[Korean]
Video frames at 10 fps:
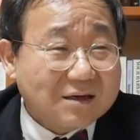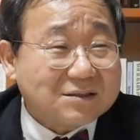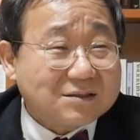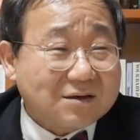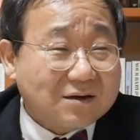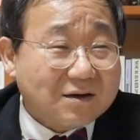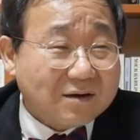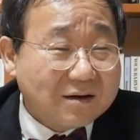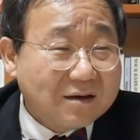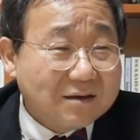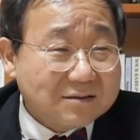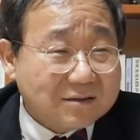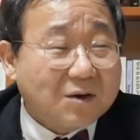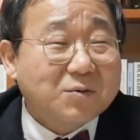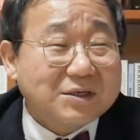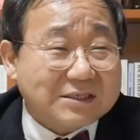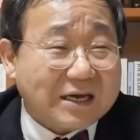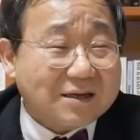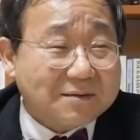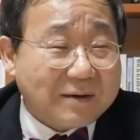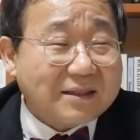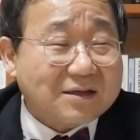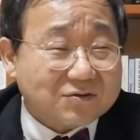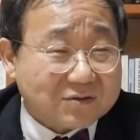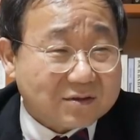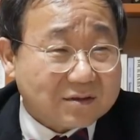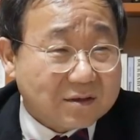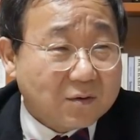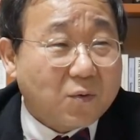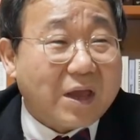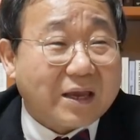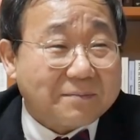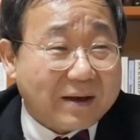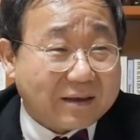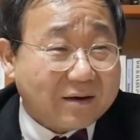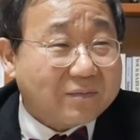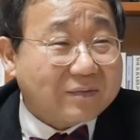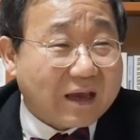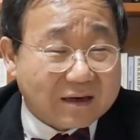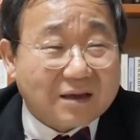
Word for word: 그래서 영혼이 자기를 받아주는 거는 고양이밖에 없다